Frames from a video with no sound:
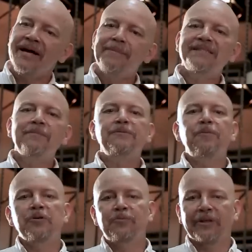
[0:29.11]
Empecemos
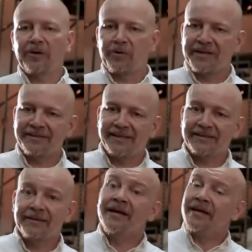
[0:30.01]
por los
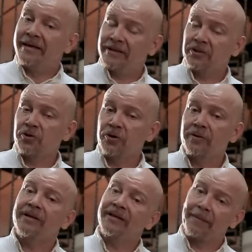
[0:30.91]
protagonistas, y estos
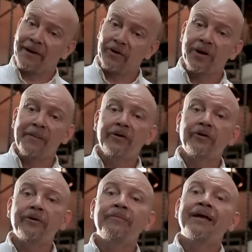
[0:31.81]
son, de mayor a
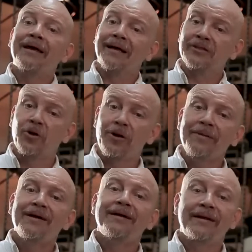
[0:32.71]
menor, el
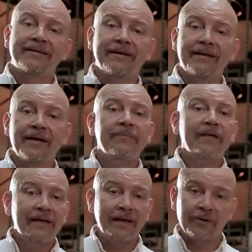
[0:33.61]
Sol, la Tierra
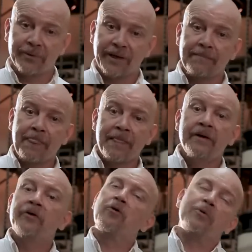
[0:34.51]
y la Luna.
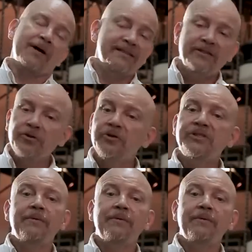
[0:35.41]
Como casi todos